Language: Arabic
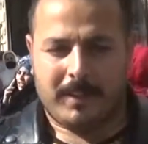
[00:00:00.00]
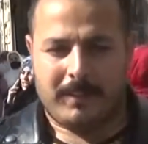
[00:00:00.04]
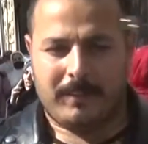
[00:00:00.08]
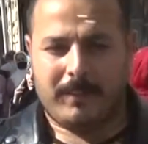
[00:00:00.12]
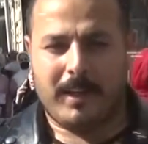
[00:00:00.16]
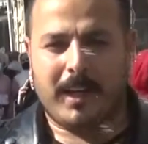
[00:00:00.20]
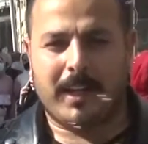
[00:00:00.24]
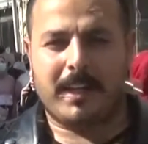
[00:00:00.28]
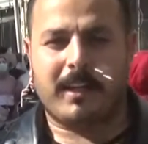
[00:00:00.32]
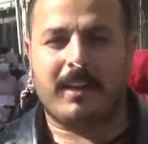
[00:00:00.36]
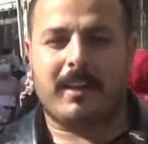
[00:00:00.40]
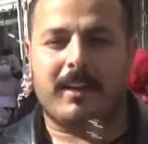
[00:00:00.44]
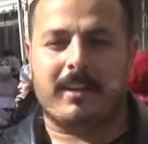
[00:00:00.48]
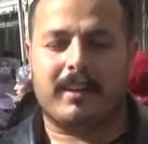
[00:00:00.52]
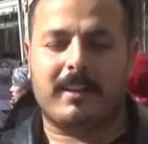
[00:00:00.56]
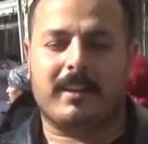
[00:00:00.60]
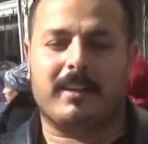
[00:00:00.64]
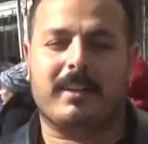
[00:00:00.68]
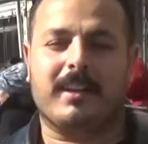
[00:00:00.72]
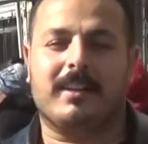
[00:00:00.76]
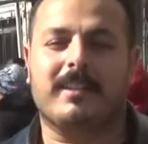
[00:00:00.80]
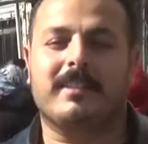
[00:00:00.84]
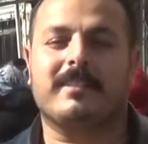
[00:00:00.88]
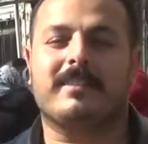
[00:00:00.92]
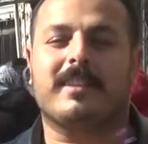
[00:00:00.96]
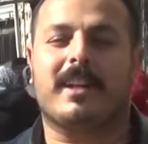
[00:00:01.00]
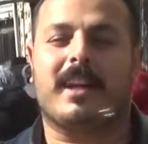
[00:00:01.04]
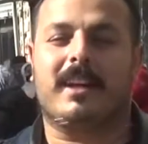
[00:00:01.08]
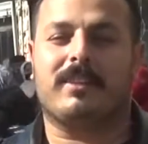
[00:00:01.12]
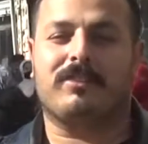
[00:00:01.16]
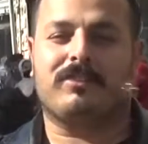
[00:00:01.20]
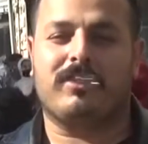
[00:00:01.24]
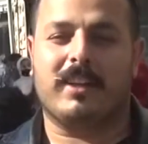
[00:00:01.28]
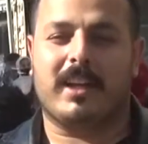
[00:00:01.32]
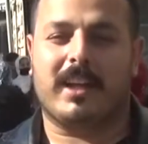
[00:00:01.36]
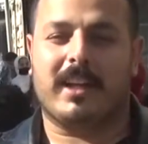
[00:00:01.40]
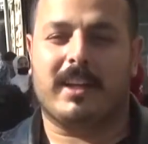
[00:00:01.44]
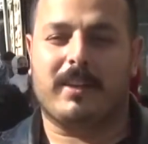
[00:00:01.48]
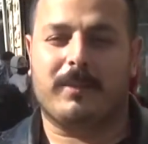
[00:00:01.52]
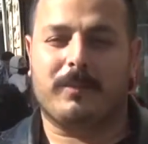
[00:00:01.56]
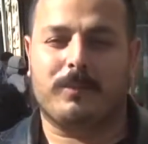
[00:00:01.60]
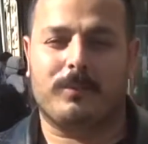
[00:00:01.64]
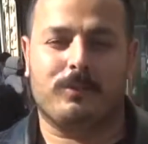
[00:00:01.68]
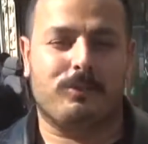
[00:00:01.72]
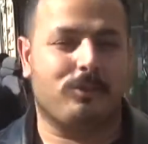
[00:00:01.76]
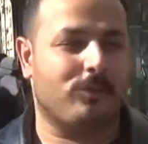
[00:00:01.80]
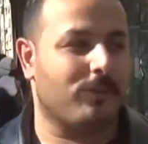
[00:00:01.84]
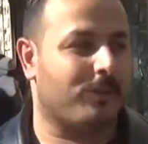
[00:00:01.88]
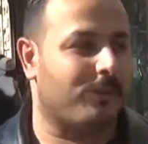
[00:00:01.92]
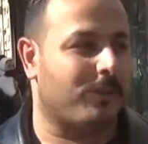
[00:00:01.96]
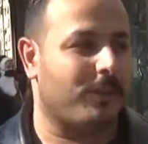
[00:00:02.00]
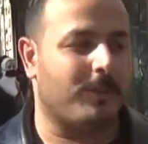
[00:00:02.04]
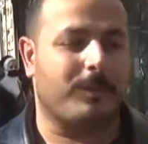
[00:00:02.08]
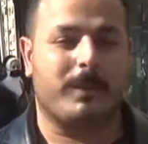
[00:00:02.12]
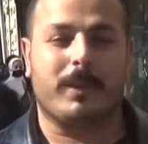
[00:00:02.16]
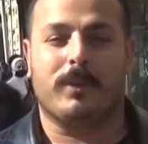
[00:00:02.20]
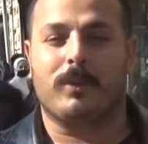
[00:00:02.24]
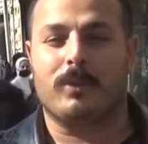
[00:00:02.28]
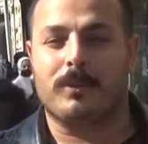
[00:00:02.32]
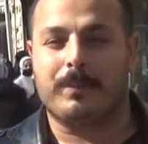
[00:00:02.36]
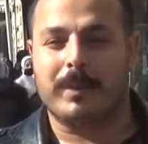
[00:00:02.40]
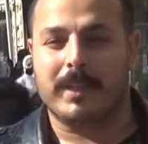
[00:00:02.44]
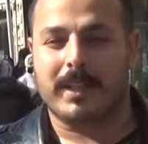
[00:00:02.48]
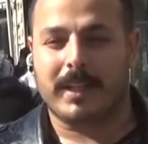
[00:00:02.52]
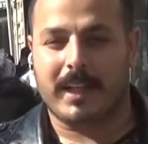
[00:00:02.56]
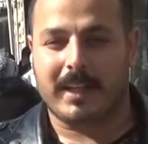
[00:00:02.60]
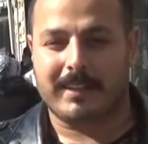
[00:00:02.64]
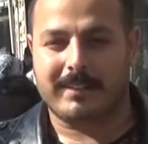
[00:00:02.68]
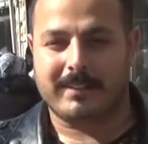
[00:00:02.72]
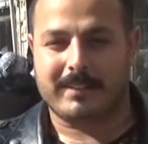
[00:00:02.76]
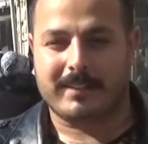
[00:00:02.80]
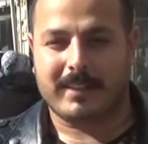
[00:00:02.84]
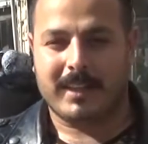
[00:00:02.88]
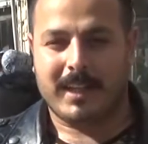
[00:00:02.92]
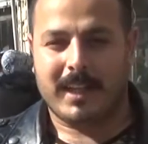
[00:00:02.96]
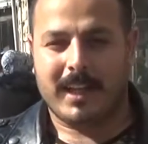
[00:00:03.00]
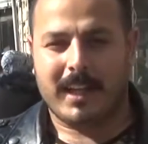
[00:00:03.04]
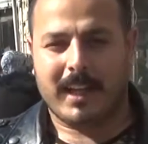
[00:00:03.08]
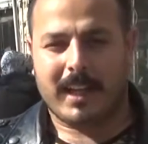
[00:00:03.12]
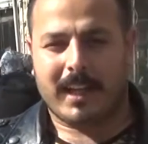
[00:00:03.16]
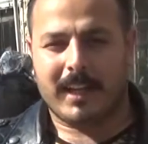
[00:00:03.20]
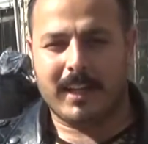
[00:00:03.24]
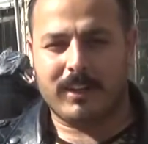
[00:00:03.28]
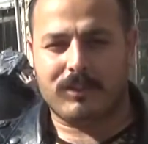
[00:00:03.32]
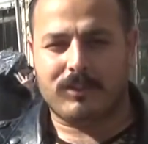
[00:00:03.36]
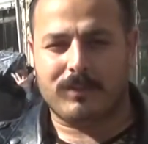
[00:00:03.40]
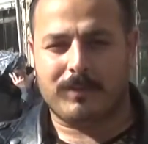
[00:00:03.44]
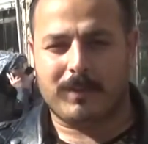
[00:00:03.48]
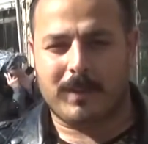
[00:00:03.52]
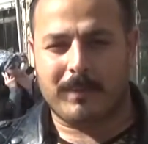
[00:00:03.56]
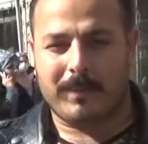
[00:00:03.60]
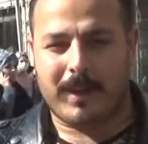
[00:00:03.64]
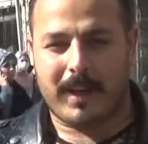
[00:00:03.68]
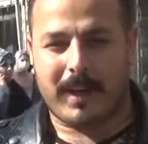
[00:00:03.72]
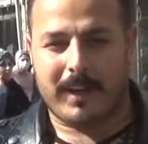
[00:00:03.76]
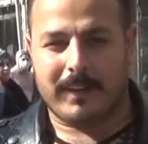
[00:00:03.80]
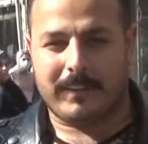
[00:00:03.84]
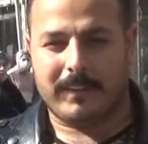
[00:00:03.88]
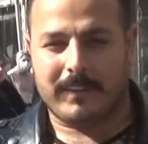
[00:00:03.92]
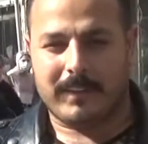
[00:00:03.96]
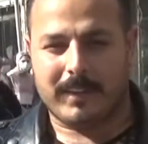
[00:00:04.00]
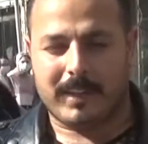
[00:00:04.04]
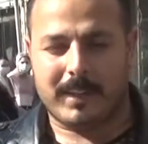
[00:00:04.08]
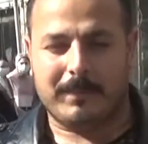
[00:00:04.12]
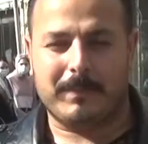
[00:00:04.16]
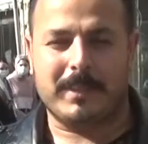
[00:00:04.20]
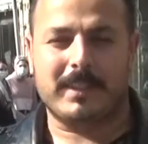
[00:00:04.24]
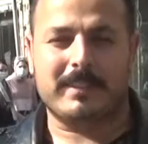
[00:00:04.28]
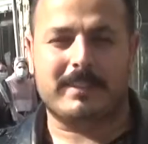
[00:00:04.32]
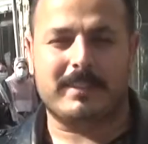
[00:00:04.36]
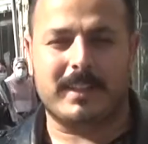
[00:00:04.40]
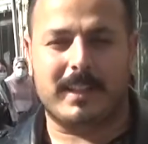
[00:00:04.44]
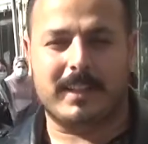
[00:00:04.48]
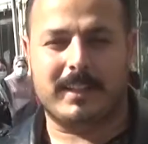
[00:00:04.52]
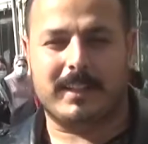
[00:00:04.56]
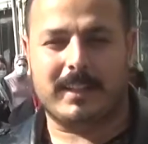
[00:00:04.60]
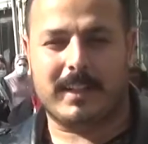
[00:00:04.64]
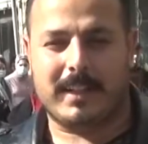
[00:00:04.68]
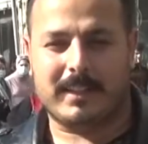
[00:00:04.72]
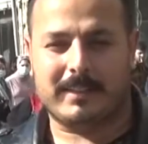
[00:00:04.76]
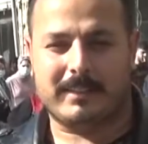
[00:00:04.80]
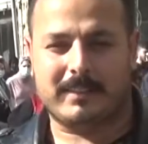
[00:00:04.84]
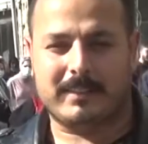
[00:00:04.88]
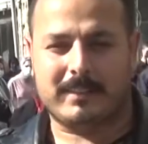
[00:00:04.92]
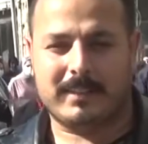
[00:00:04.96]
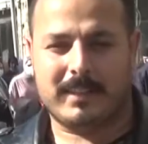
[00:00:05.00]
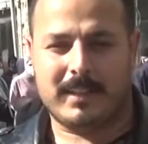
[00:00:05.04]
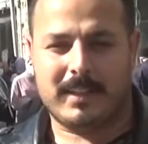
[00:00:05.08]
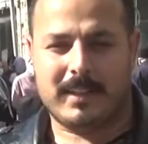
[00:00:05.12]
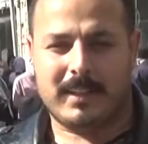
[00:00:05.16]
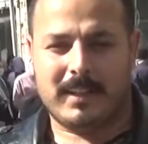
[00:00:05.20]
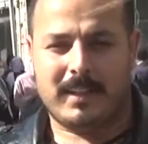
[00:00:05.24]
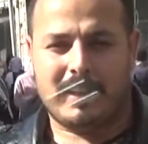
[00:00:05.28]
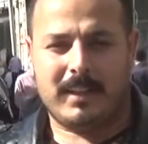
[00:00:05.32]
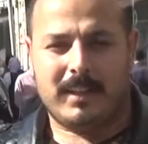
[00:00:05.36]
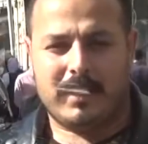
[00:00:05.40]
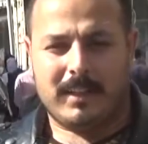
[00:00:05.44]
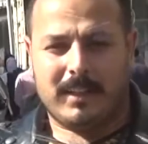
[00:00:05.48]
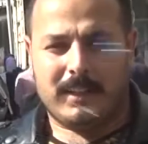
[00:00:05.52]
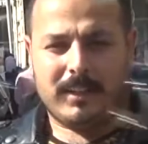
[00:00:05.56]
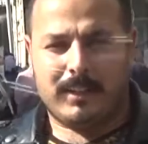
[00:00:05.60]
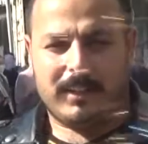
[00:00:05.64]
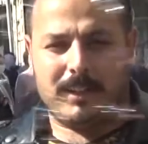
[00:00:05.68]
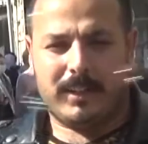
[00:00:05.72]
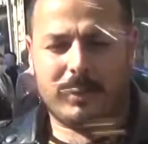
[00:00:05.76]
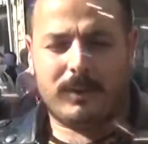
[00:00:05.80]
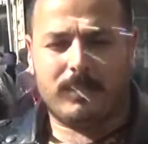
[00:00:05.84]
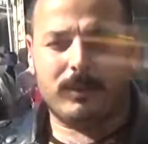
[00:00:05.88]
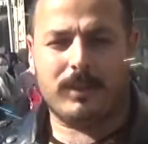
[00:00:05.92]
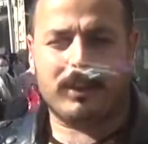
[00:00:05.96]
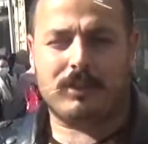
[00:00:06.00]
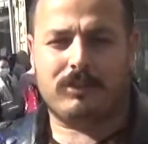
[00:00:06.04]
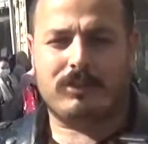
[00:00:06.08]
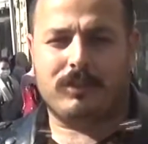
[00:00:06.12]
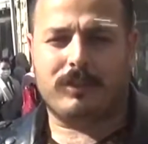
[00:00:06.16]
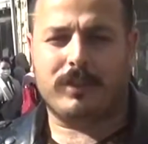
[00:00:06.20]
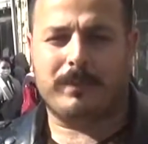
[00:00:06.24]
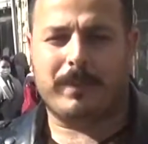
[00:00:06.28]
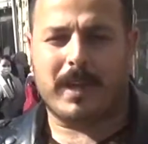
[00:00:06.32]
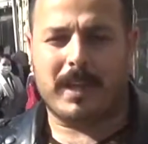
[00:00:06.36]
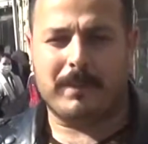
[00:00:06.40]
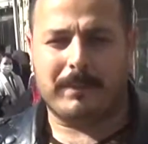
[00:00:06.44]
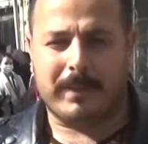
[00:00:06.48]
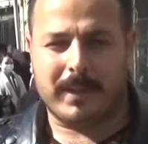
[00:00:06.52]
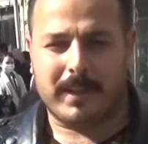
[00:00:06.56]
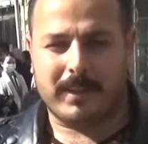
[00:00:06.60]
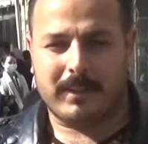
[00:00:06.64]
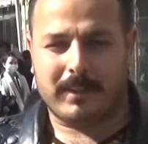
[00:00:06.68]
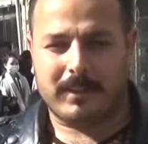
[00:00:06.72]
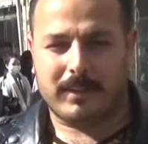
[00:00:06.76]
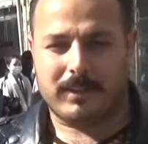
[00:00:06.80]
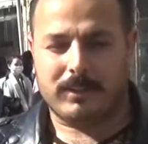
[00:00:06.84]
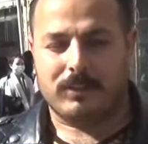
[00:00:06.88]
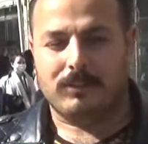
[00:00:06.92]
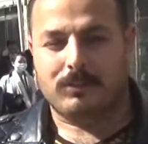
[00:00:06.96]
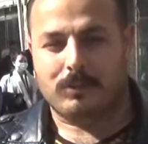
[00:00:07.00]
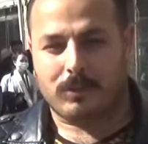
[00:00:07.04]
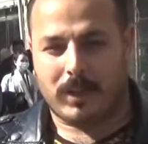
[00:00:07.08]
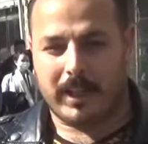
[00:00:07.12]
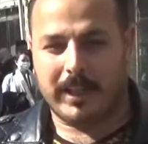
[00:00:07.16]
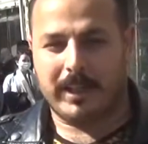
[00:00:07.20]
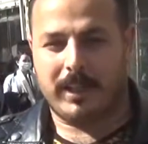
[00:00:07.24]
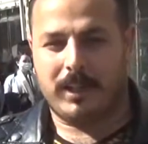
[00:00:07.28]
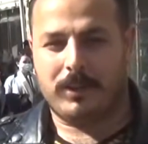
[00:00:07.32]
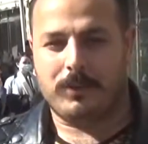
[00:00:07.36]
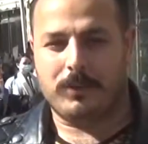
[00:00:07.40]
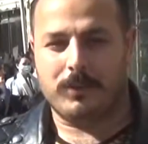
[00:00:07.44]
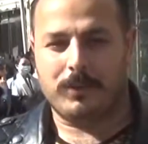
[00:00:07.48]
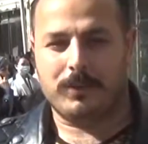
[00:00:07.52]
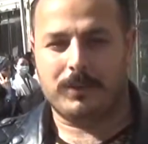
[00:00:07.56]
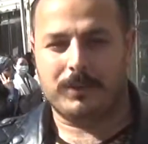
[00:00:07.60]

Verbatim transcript: فاحنا قررنا ننزل على الشارع ونشوف في بقلوب الناس خلينا نشوف مع بعض لما نسال الناس يحكوا لنا شو في بقلبهم شو راح يحكوا